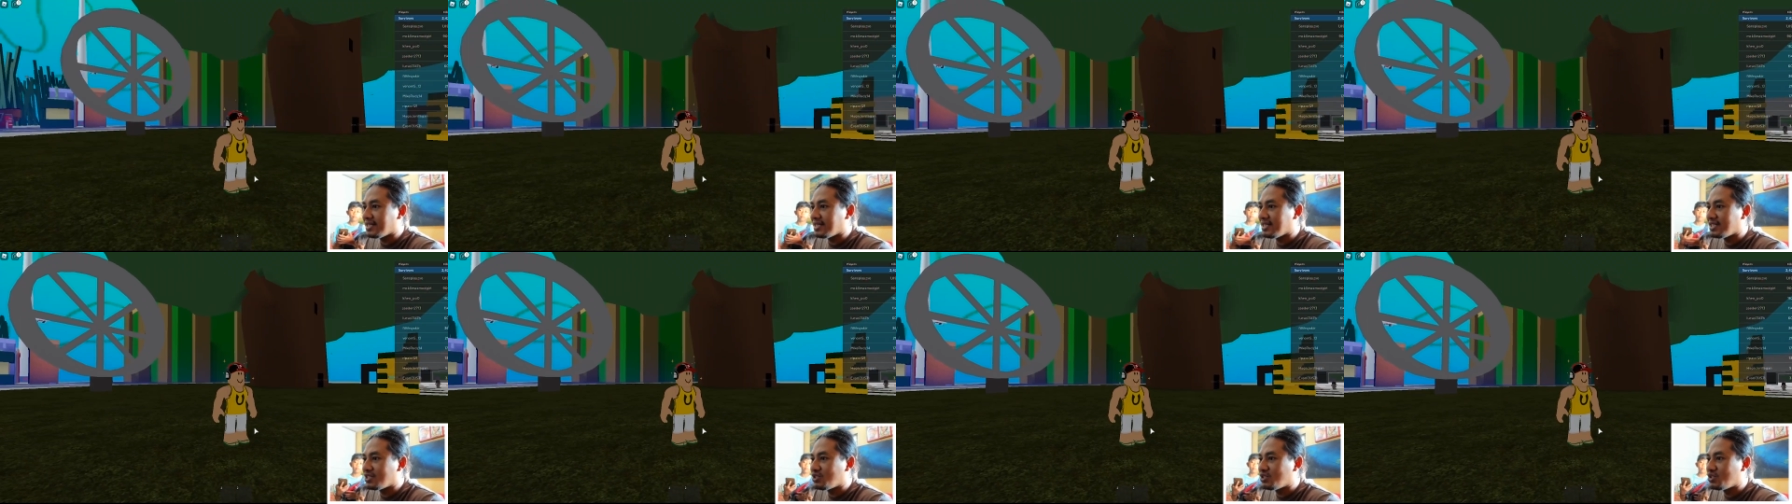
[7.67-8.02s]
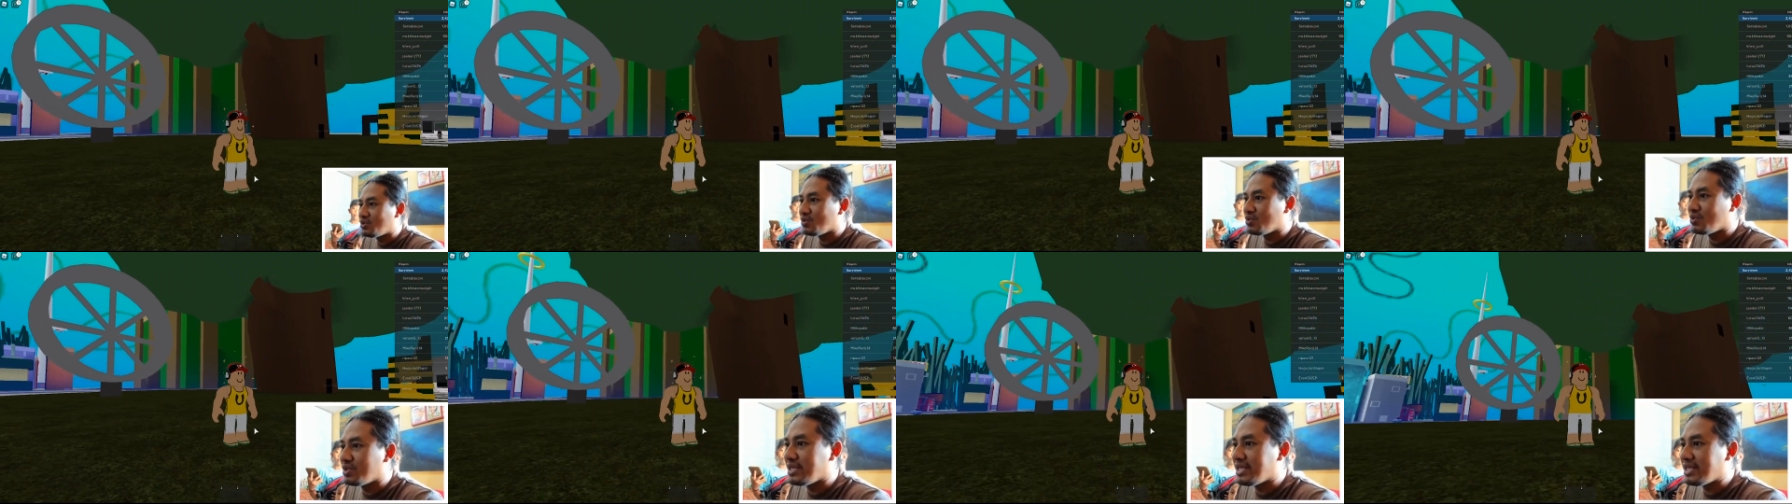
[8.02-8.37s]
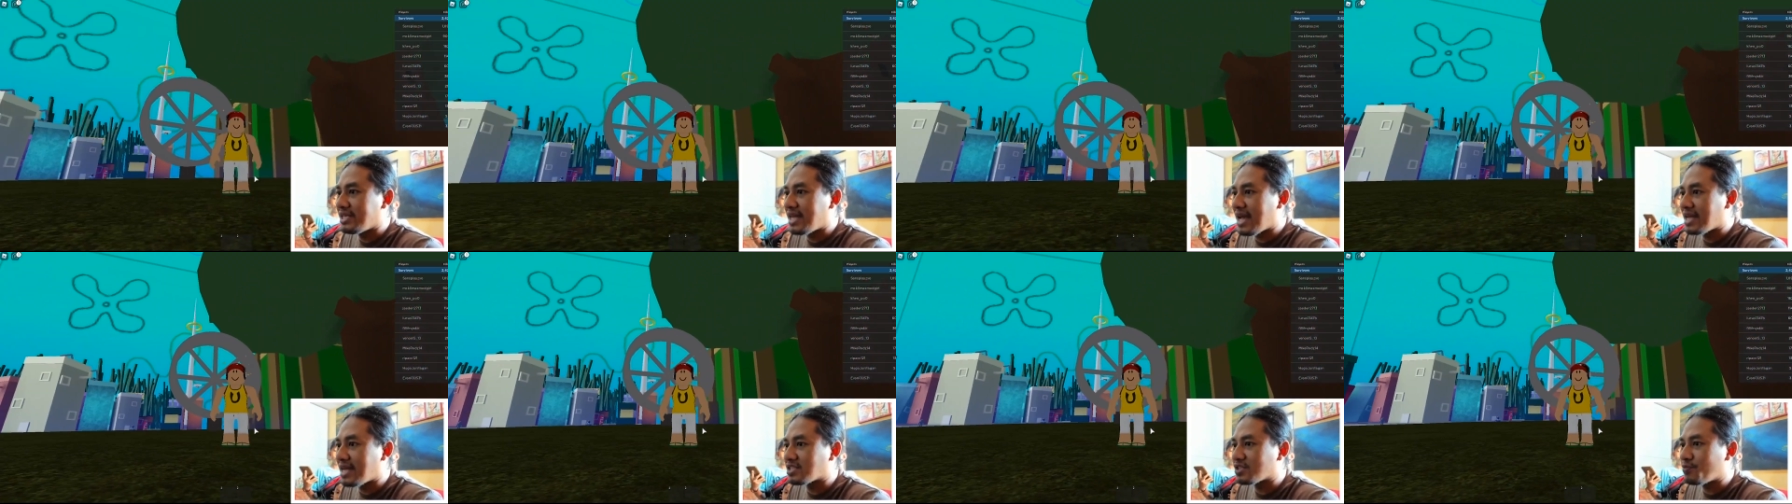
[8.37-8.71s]
di
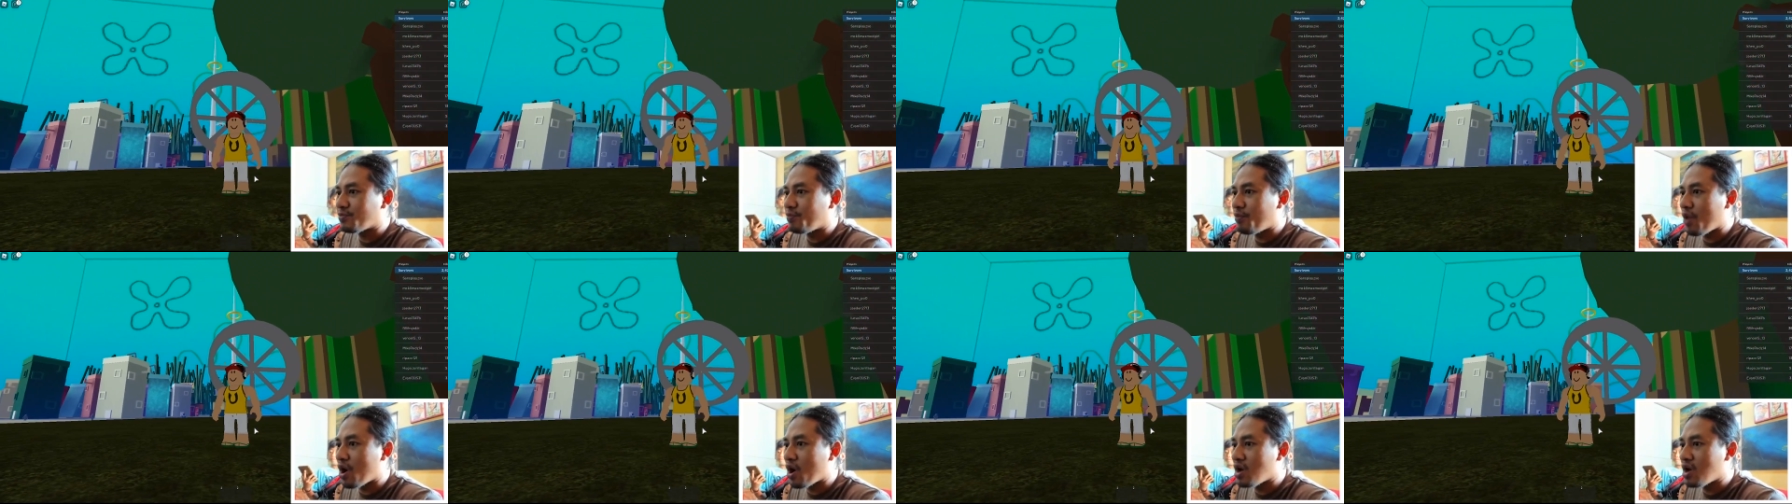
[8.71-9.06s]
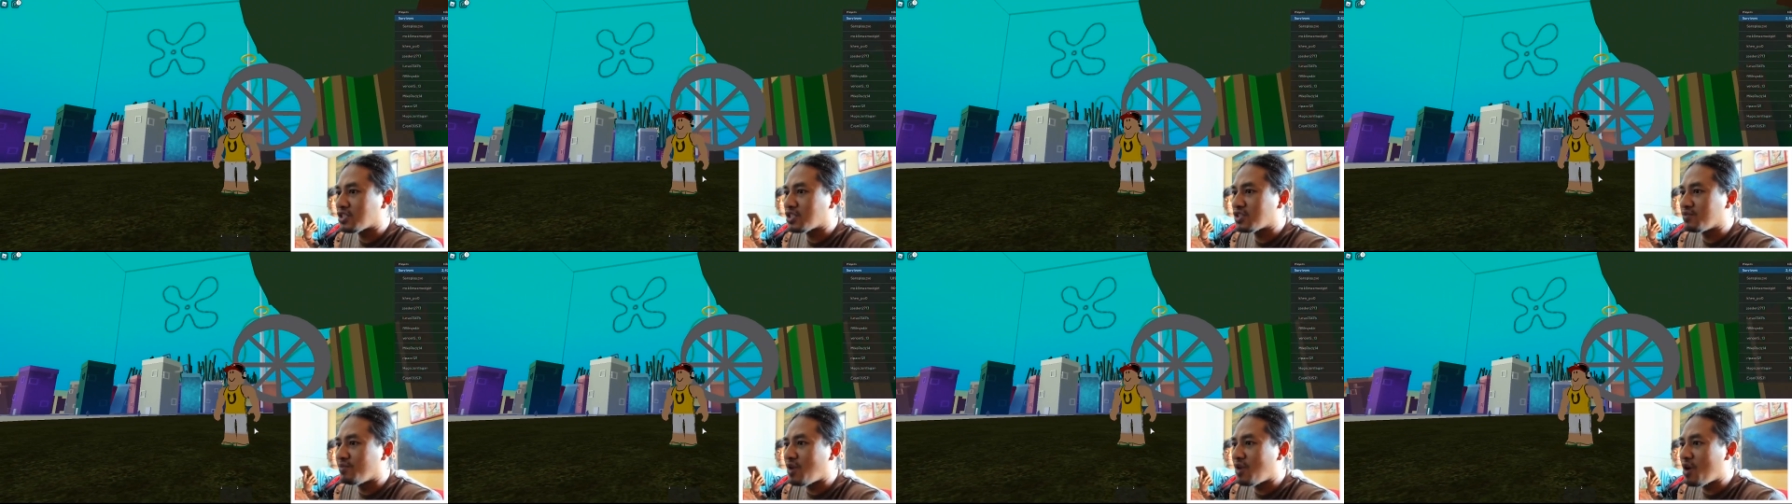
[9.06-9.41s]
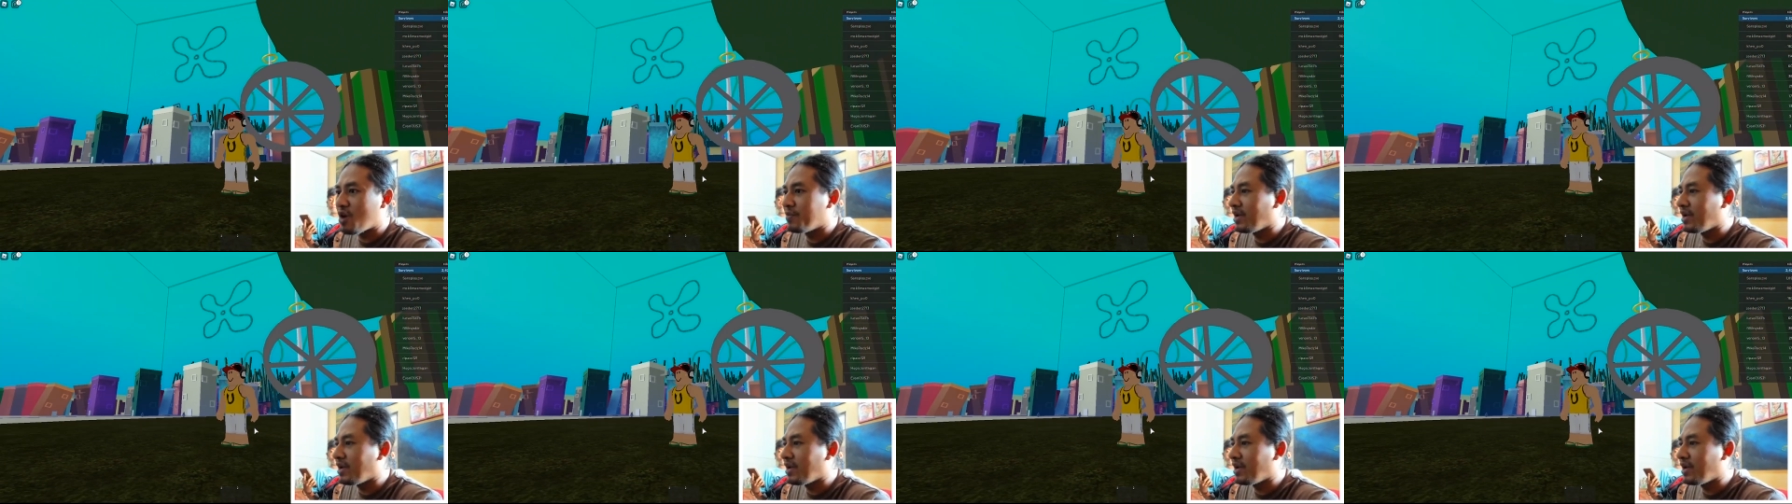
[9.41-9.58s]
dunia Spongebob